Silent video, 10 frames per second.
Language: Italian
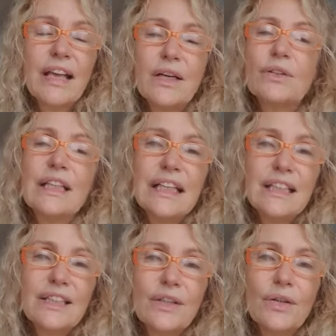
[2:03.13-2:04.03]
e hanno
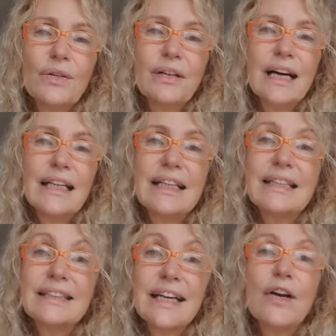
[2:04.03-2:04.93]
diritto ad
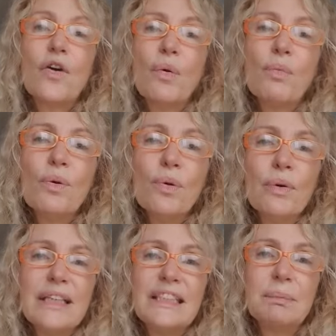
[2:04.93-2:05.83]
essere
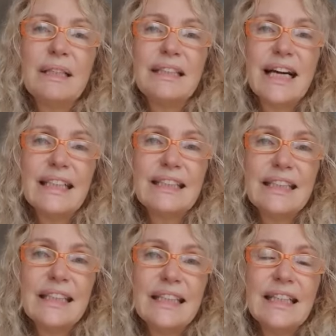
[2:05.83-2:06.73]
comunque
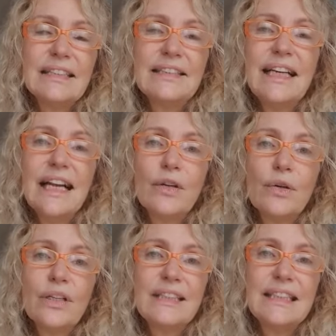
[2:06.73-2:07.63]
rispettati nella
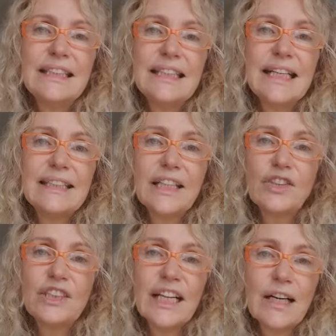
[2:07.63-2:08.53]
loro
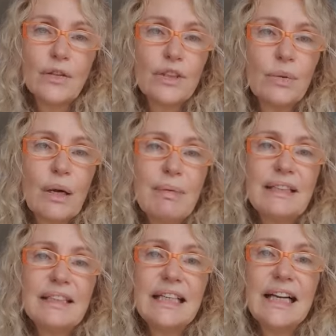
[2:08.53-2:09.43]
esistenza. Ci saranno
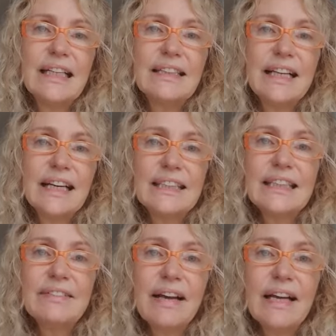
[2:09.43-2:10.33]
sicuramente delle
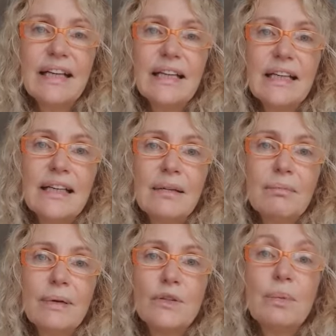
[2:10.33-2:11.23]
alternative,
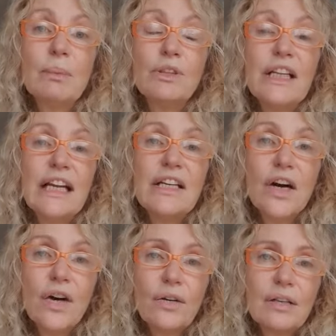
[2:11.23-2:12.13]
ma dobbiamo dire
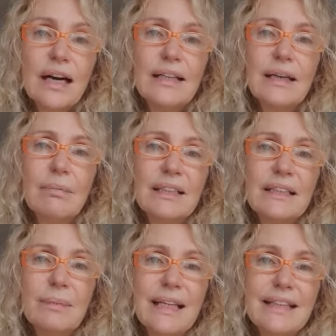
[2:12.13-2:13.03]
no agli
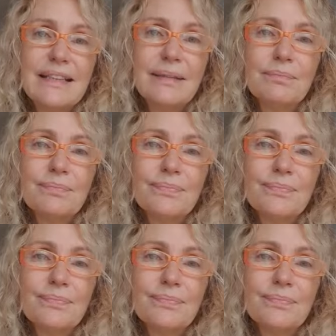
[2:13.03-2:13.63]
abbattimenti.